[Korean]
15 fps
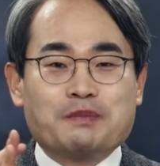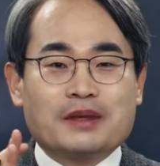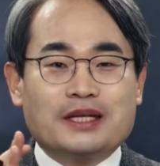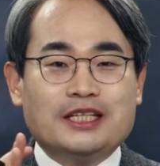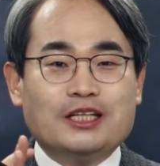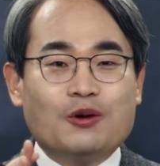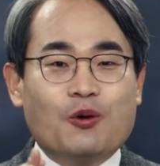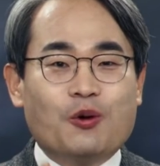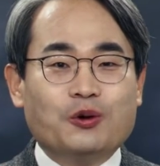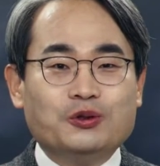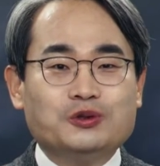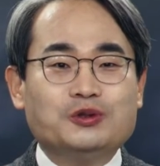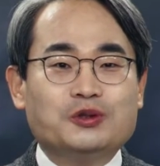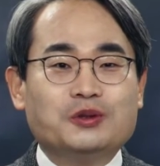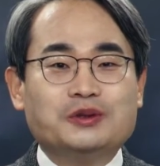이
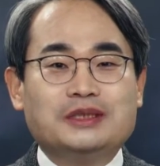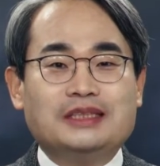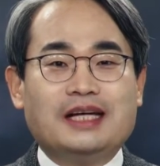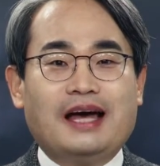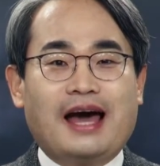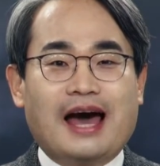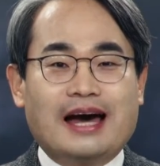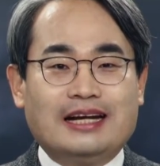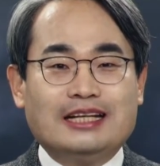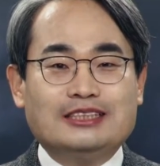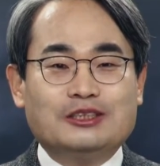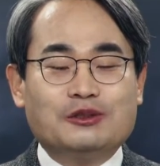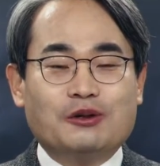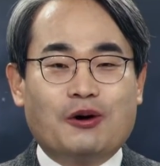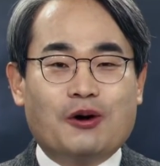혼조세
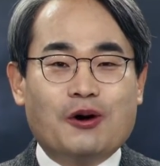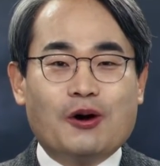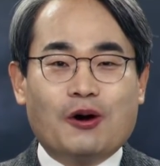안에서도